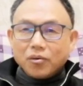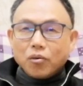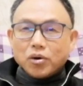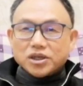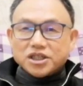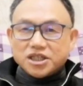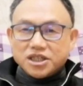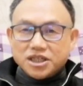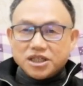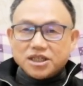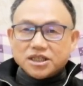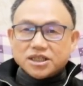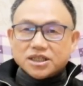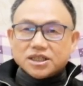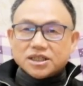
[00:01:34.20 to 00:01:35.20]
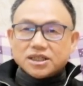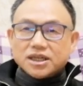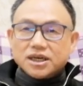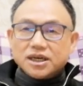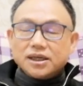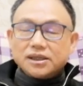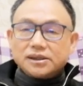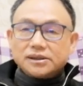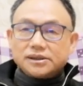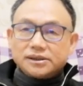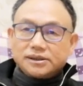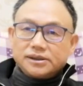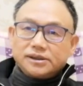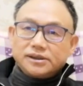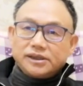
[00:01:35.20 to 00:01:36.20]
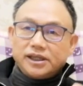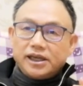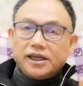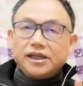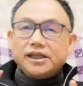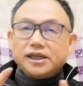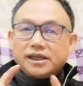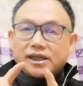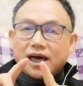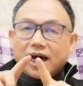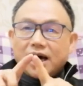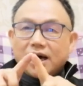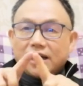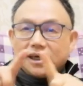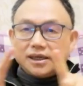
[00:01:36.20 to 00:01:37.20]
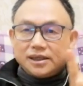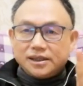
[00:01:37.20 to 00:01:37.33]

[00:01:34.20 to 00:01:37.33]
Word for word: 我细致的听了他